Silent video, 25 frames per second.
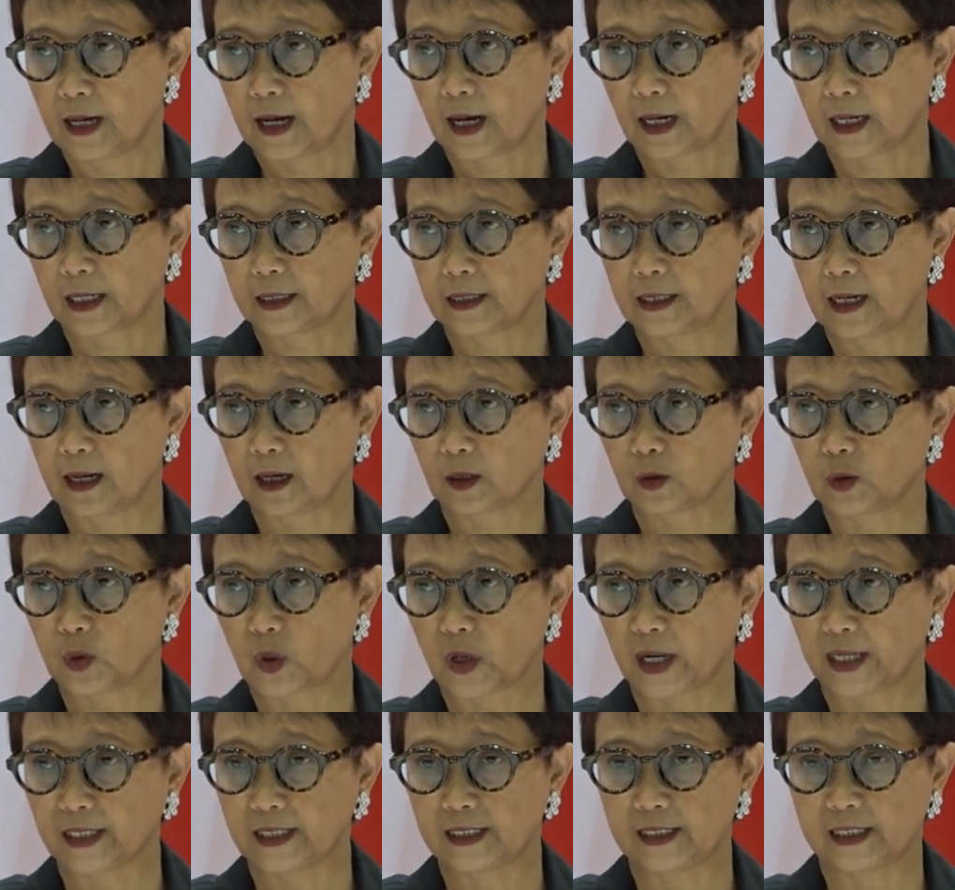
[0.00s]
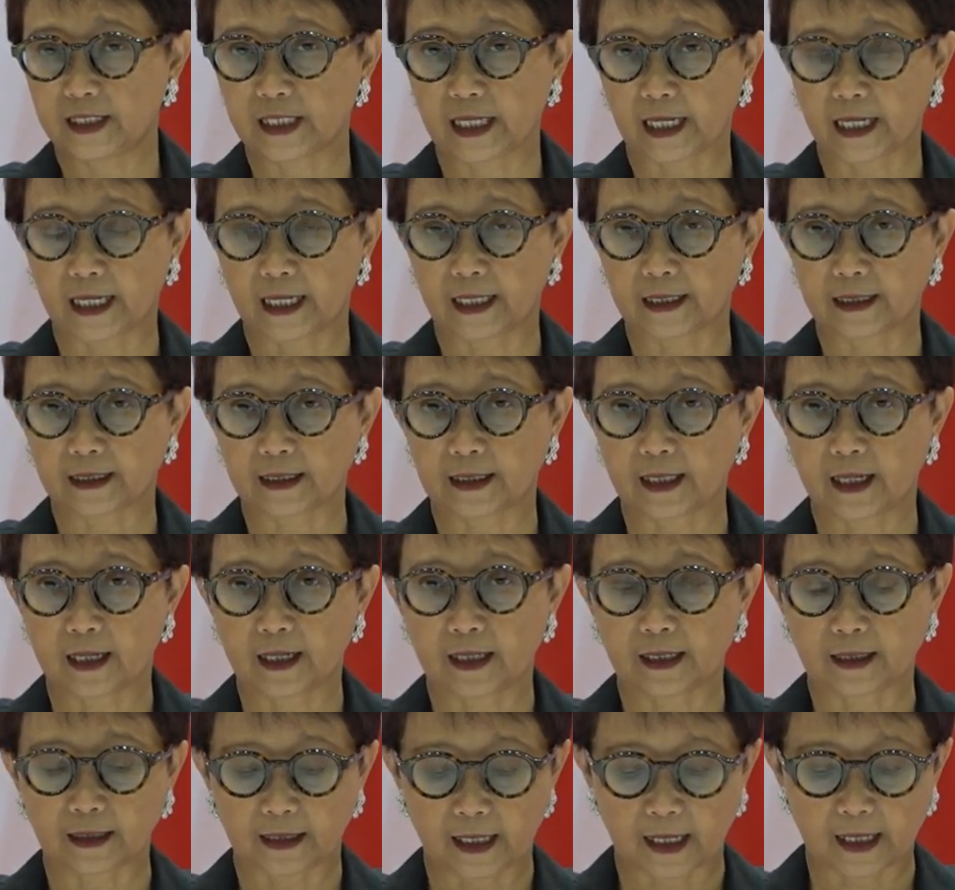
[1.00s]
akan dilakukan di
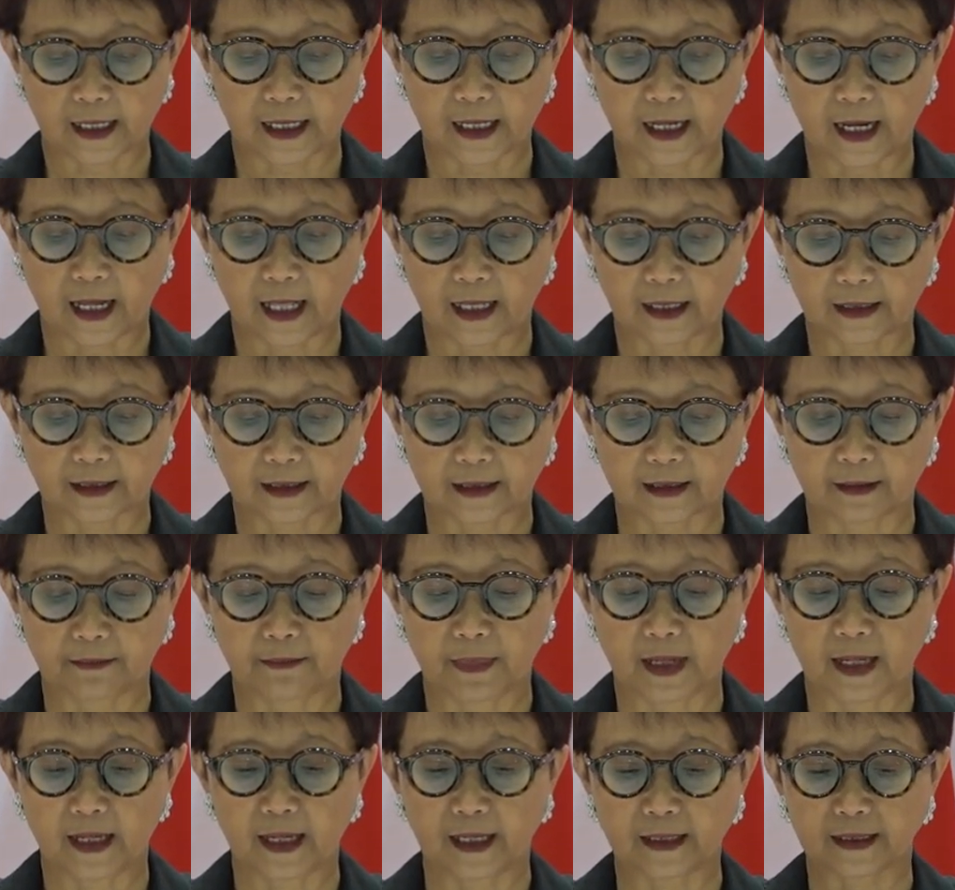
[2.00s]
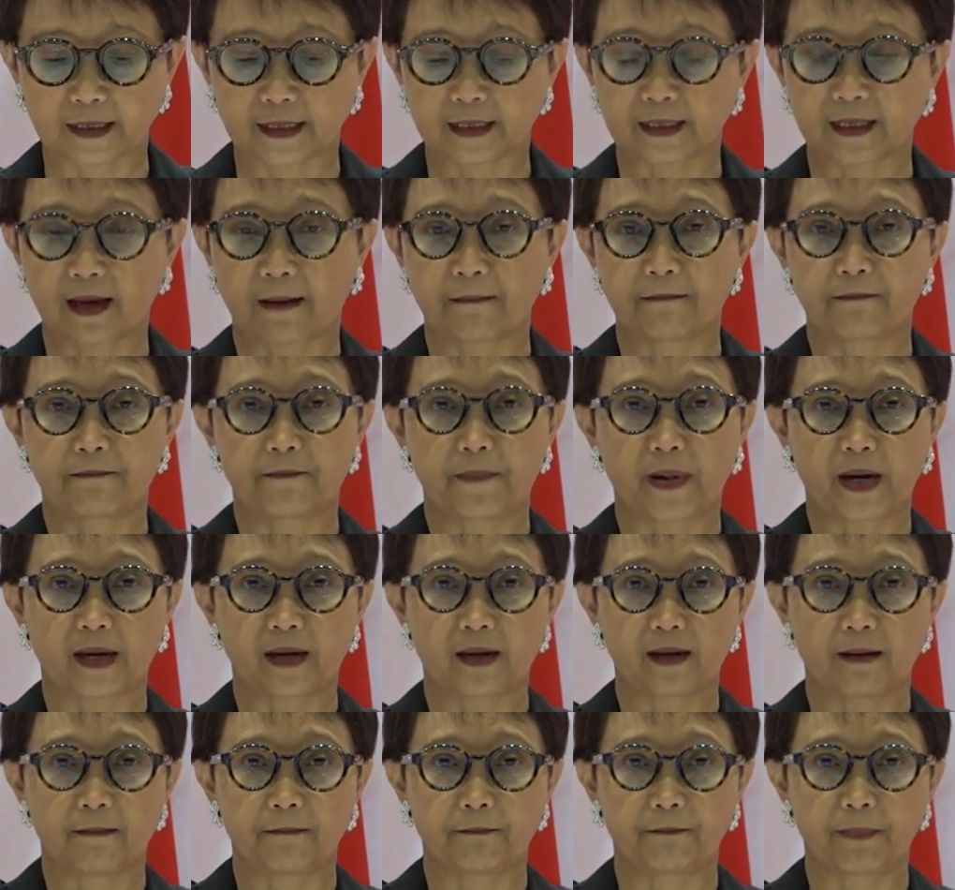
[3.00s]
Jakarta tanggal 11
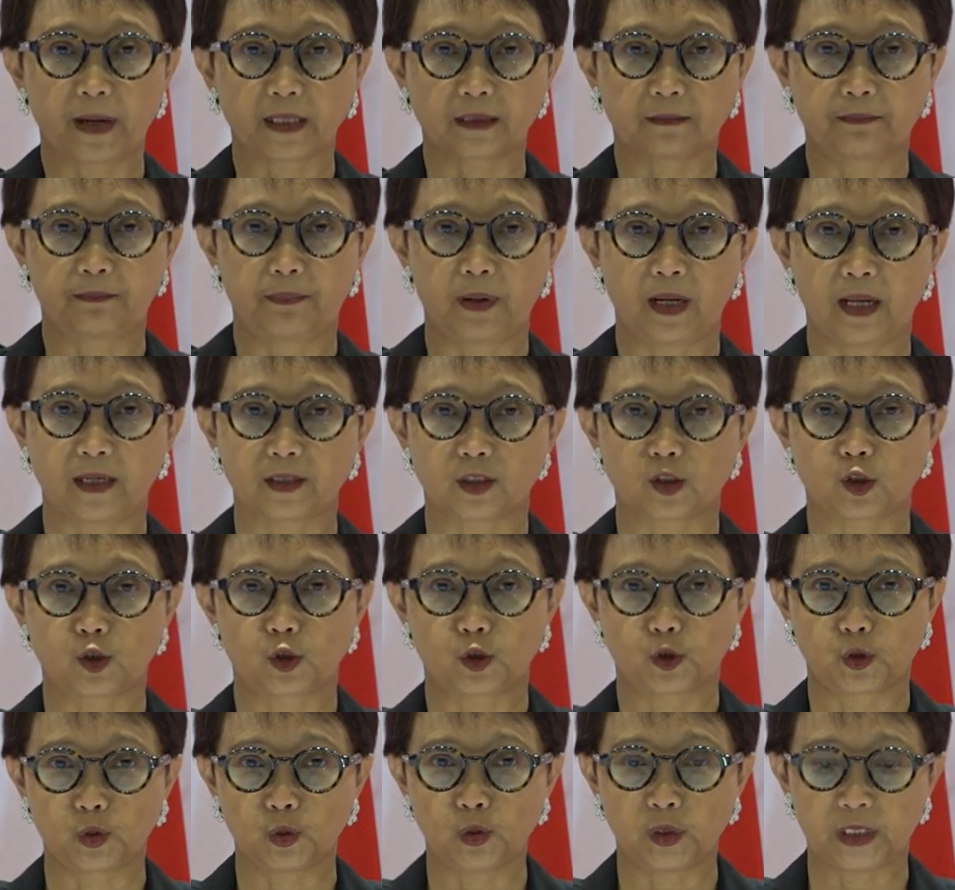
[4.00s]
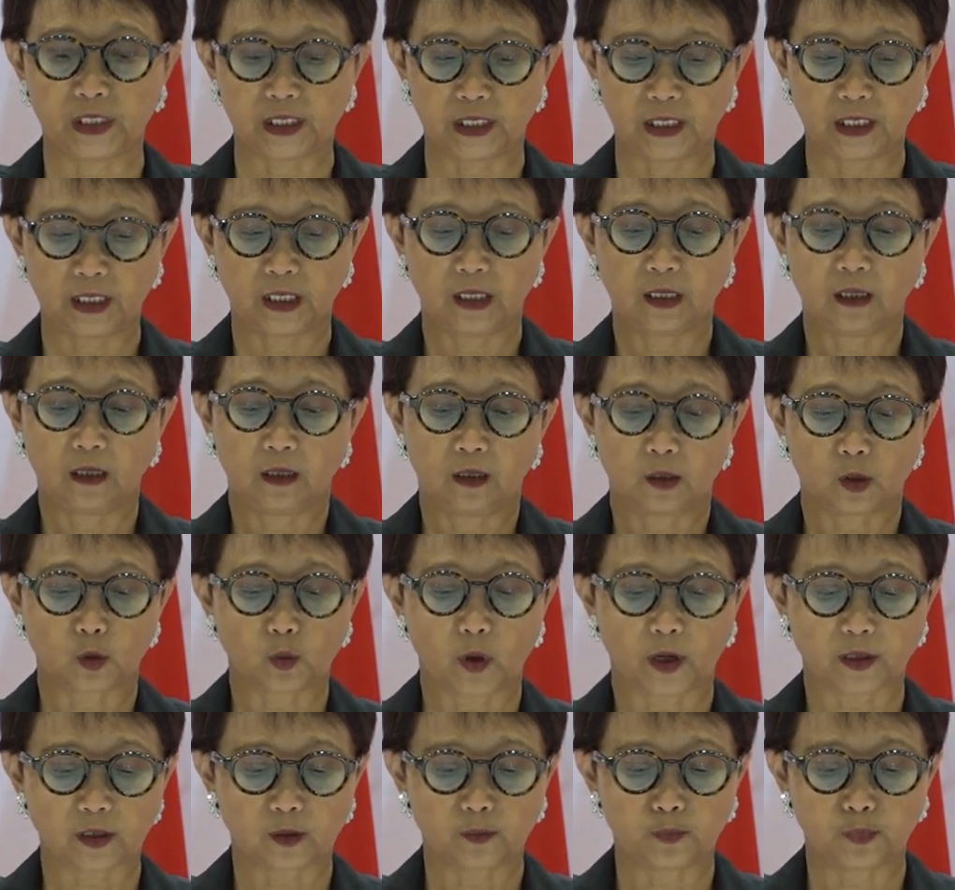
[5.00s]
sampai 14 Juli
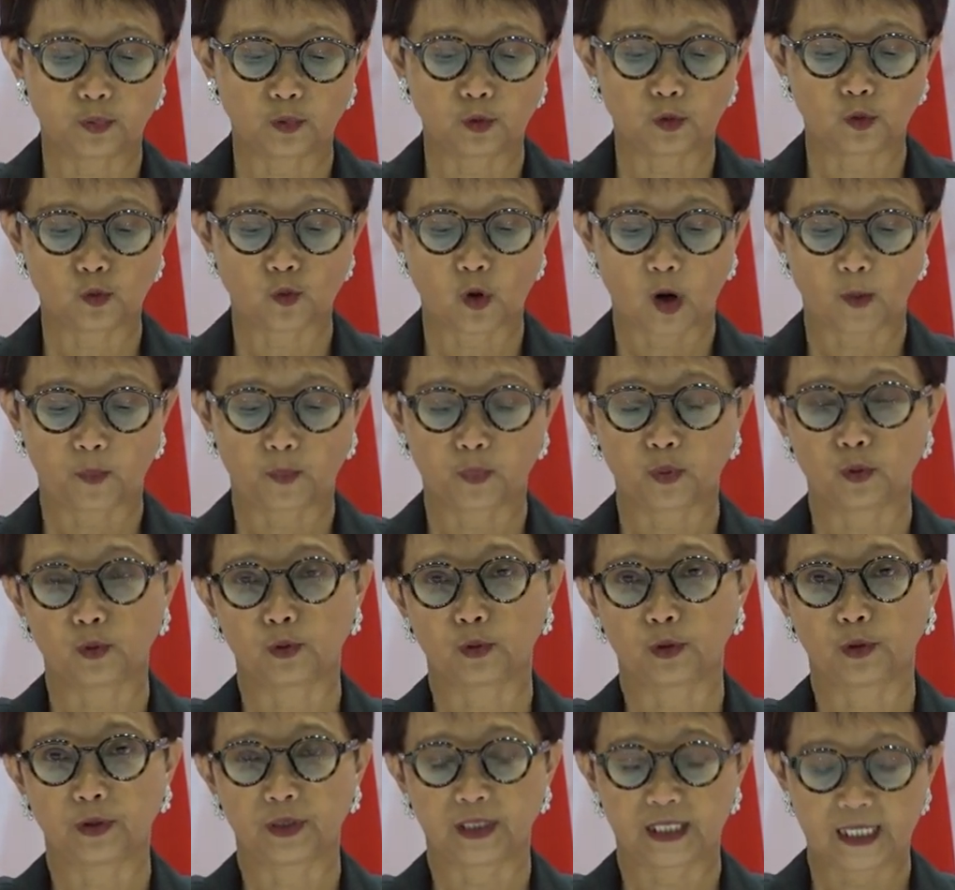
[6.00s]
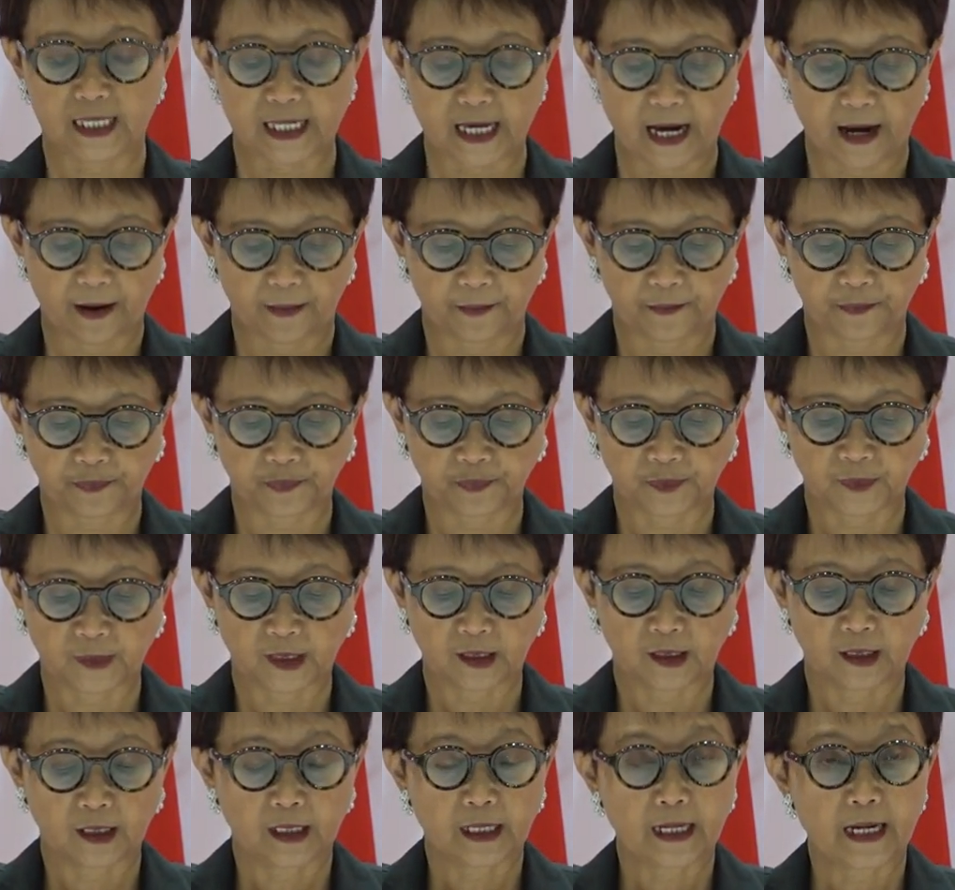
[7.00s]

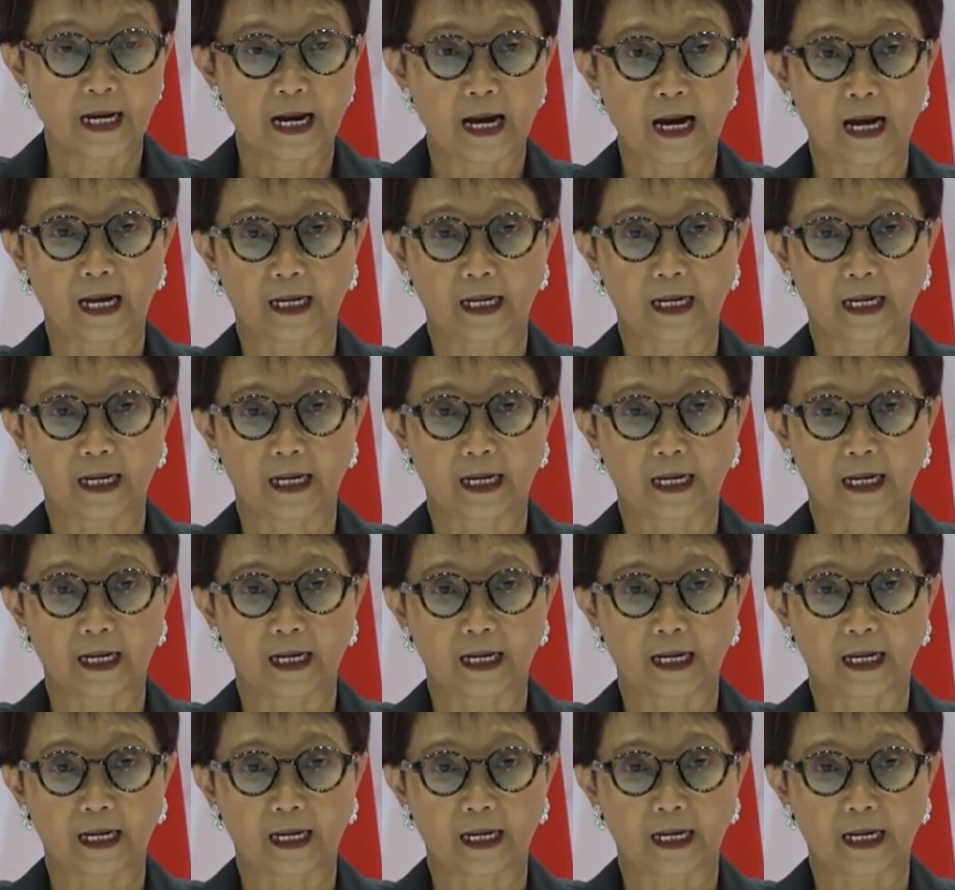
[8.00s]
2023.